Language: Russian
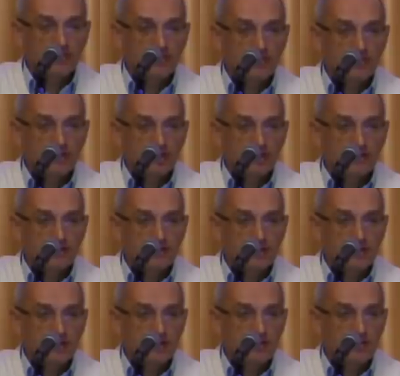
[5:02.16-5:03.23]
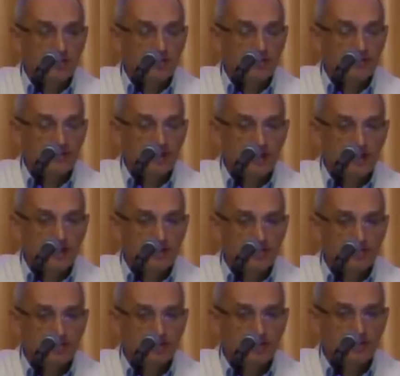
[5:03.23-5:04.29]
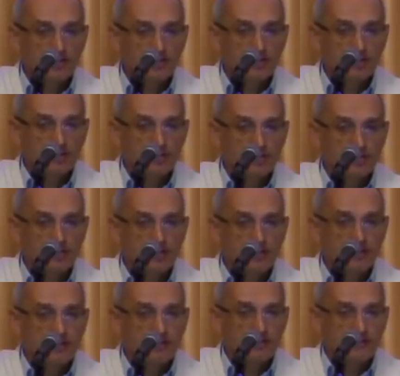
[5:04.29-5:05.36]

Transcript: пробежал с ней, я не мог быстрее ее бежать, хоть я мужчина.